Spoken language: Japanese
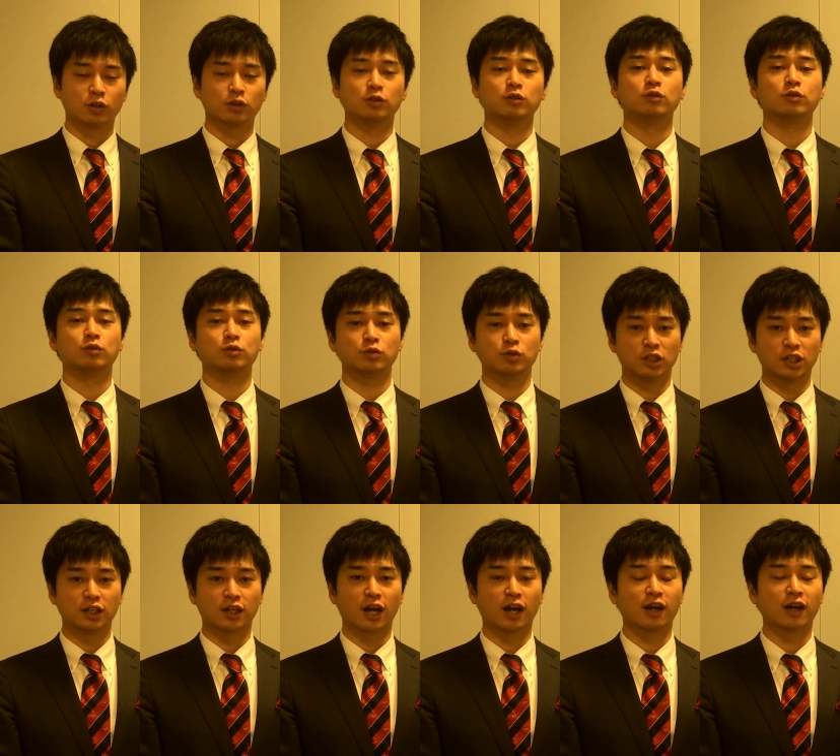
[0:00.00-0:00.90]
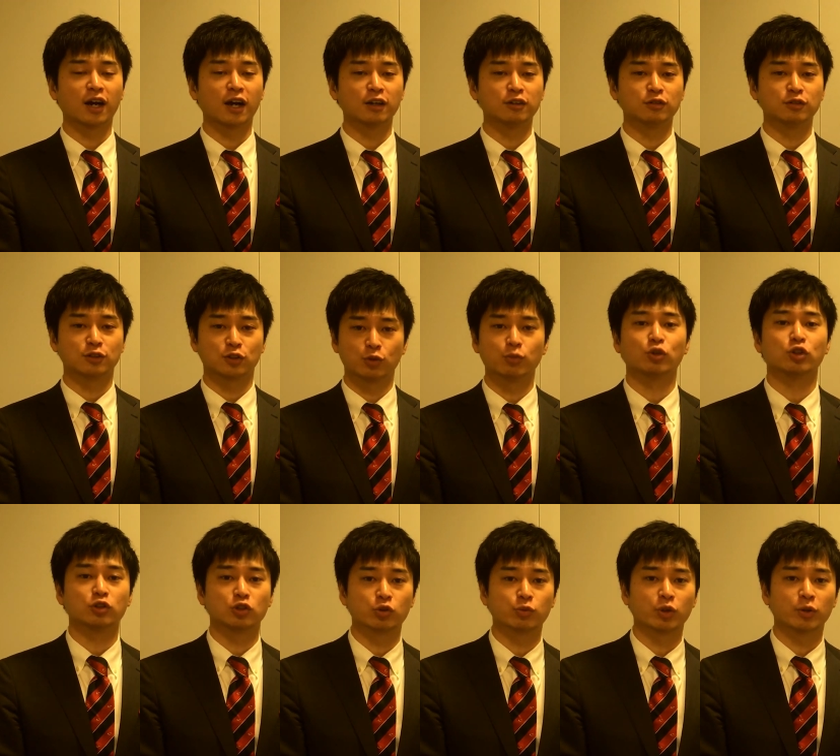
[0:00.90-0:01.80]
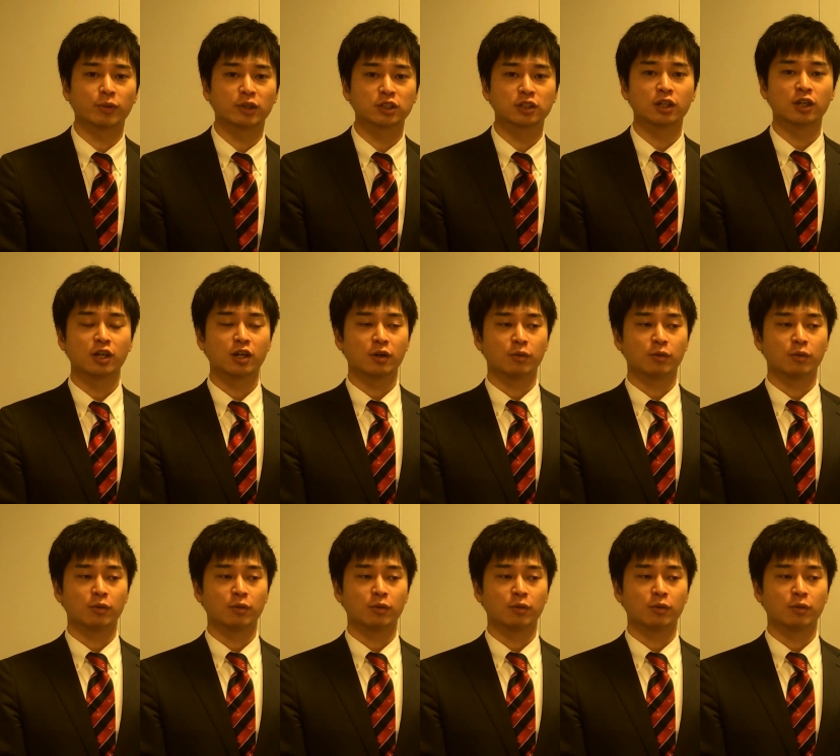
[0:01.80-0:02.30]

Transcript: いうふうに考える人もいると思います。